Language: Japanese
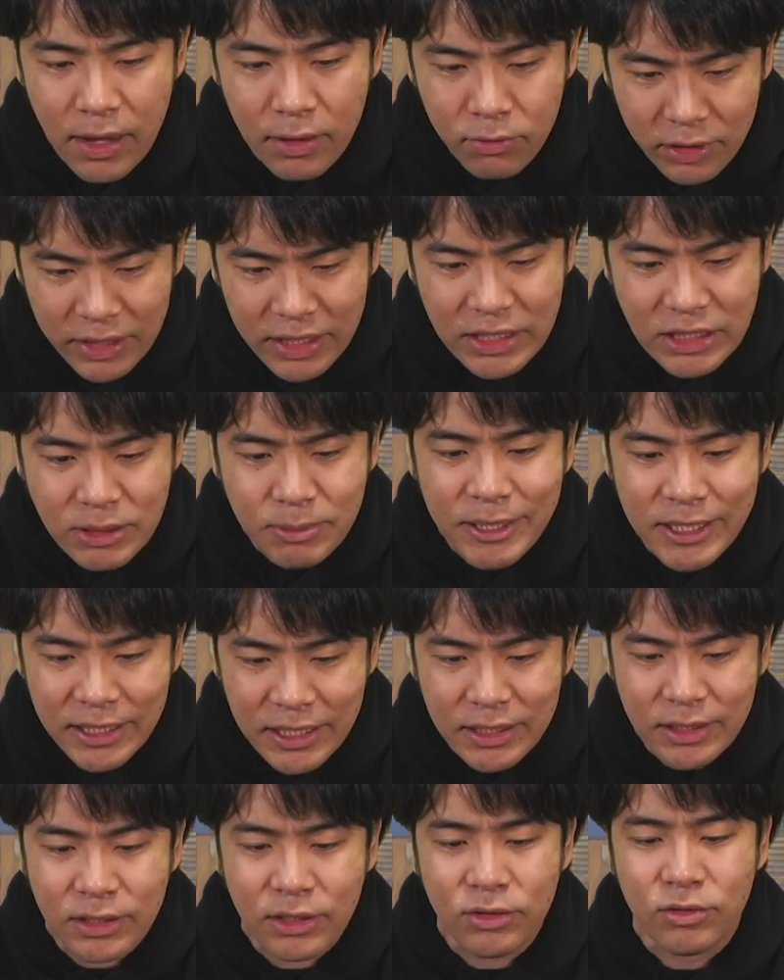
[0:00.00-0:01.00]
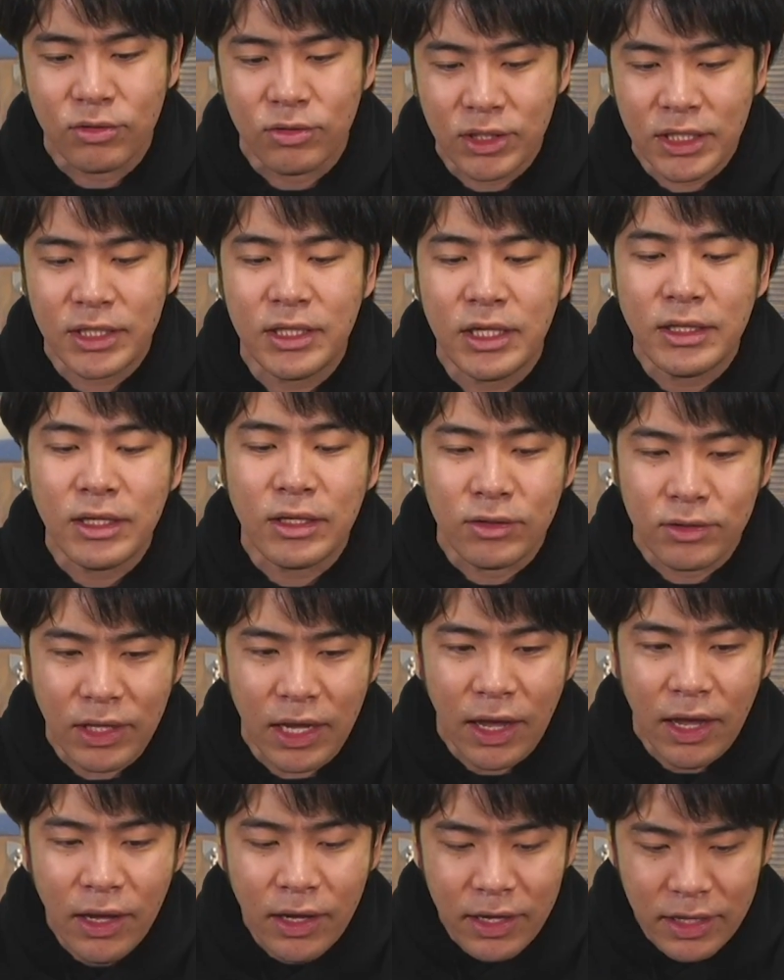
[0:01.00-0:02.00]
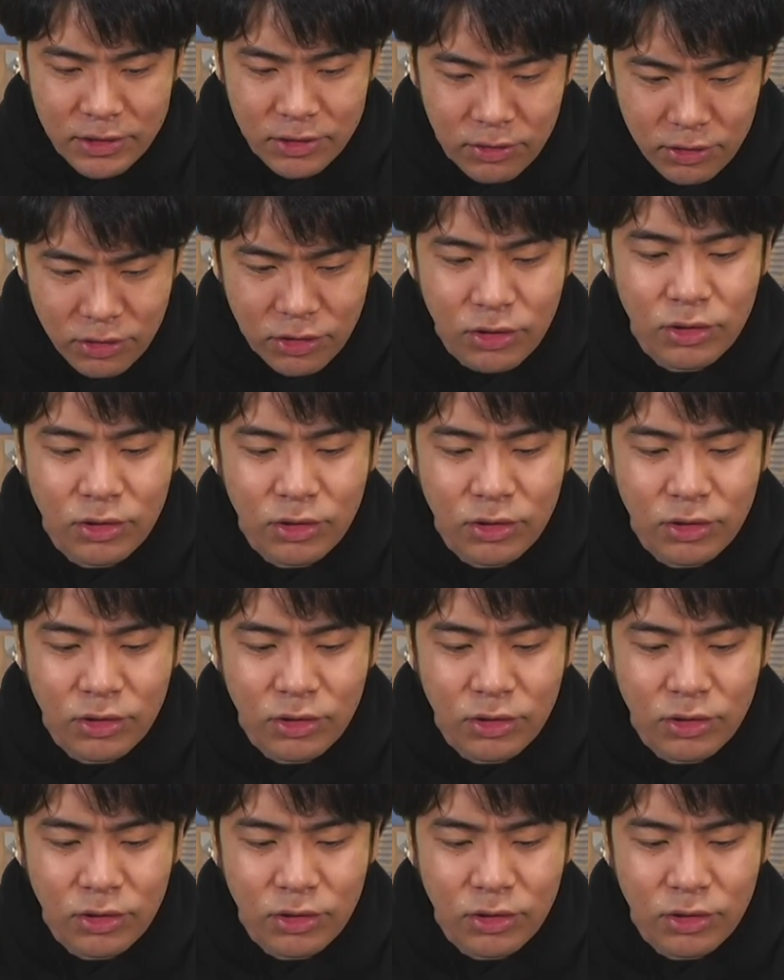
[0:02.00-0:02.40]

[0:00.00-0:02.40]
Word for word: これが一番嫌っていうのを聞いていたので、それを